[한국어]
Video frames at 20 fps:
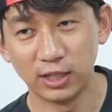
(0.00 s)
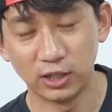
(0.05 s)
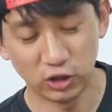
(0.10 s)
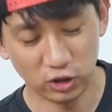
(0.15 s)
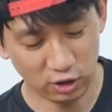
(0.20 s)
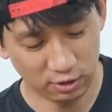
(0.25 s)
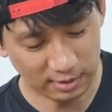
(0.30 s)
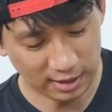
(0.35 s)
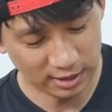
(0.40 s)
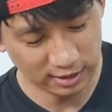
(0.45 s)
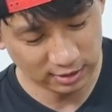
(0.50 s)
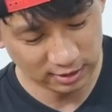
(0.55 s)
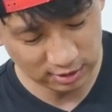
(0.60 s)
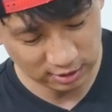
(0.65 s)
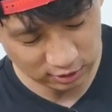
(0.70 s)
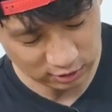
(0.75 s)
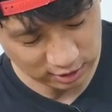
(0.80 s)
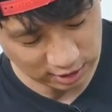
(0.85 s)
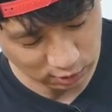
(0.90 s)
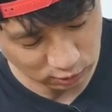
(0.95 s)
있죠
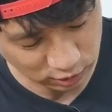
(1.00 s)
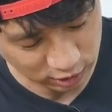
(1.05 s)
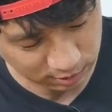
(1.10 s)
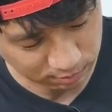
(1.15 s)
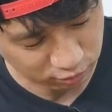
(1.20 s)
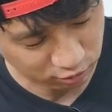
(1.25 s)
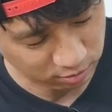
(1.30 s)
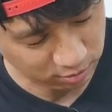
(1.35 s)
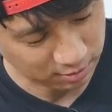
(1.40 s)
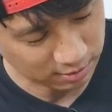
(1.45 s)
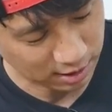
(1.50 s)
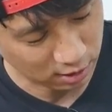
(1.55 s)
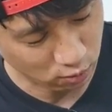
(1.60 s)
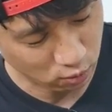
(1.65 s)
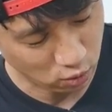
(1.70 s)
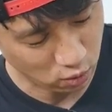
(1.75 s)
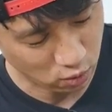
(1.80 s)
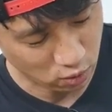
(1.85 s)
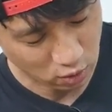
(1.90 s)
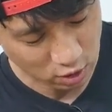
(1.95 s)
마레스에서 나온 제품이
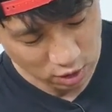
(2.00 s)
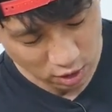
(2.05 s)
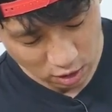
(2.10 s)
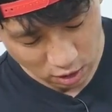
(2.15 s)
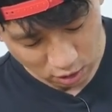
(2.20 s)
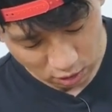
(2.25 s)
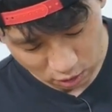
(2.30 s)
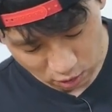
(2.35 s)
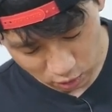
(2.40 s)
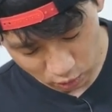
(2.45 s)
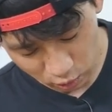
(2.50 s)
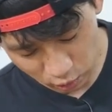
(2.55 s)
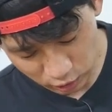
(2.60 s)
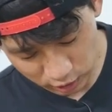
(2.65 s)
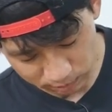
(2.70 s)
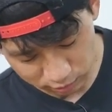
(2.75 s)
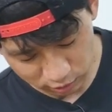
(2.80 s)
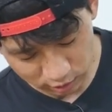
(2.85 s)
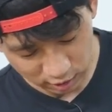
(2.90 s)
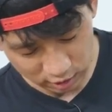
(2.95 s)
왔고 어, 이
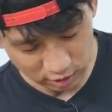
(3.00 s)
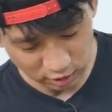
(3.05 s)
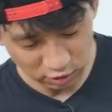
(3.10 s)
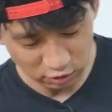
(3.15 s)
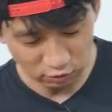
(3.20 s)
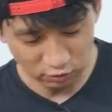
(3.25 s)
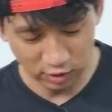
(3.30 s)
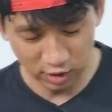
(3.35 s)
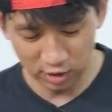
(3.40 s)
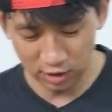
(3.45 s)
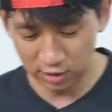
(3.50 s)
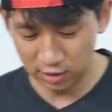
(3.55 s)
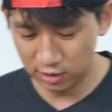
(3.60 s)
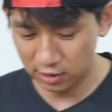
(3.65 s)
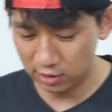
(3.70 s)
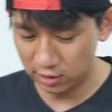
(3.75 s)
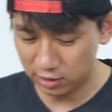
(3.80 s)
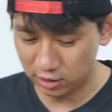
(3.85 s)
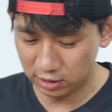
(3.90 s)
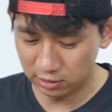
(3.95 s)
제품 같은
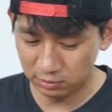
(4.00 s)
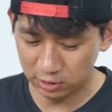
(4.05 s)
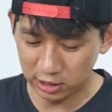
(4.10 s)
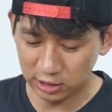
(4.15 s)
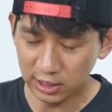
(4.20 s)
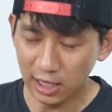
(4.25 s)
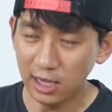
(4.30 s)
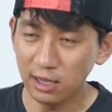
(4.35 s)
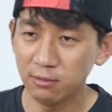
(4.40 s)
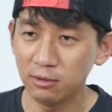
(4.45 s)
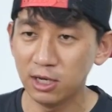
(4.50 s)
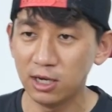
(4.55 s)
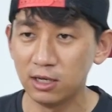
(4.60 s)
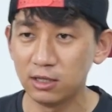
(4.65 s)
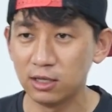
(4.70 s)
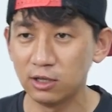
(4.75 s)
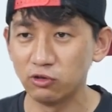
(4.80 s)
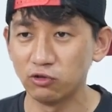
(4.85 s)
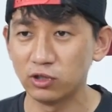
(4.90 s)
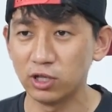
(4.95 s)
경우에는 지금 이제 다이빙
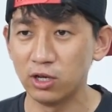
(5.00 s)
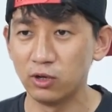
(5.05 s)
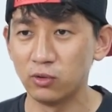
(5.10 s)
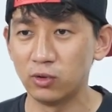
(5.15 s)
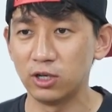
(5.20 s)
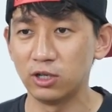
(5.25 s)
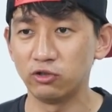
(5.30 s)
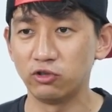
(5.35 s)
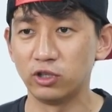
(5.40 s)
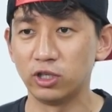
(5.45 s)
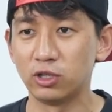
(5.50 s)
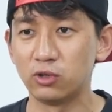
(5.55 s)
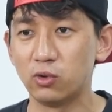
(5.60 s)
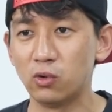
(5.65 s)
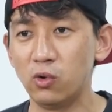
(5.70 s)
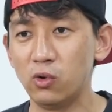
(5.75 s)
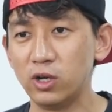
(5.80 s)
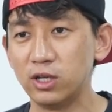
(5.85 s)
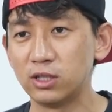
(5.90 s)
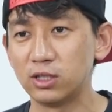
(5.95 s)
할 때도 사용을 할 수
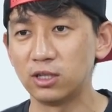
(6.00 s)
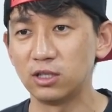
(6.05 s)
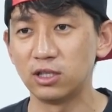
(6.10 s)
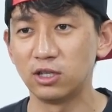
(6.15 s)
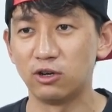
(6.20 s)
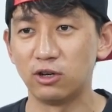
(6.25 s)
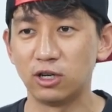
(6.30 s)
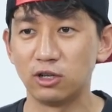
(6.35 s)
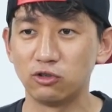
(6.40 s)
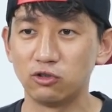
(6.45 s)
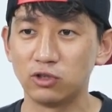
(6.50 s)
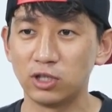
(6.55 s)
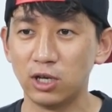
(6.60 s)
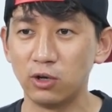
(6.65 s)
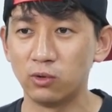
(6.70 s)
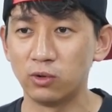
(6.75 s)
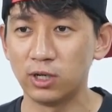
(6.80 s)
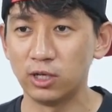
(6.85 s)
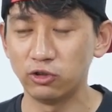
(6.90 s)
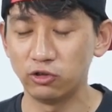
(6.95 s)
있고 일상생활에도
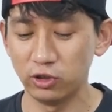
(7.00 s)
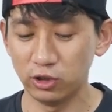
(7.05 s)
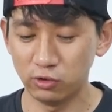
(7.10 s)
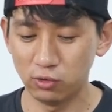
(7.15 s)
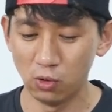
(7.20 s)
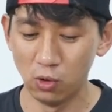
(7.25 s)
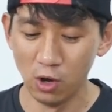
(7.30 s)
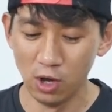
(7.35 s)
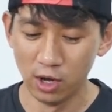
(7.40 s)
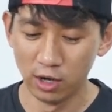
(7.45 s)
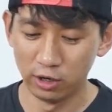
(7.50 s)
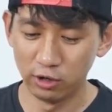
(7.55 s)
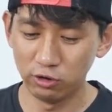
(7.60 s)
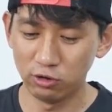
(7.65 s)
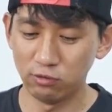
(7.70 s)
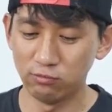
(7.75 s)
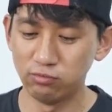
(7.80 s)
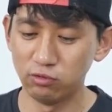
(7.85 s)
사용을 할 수 있고 그리고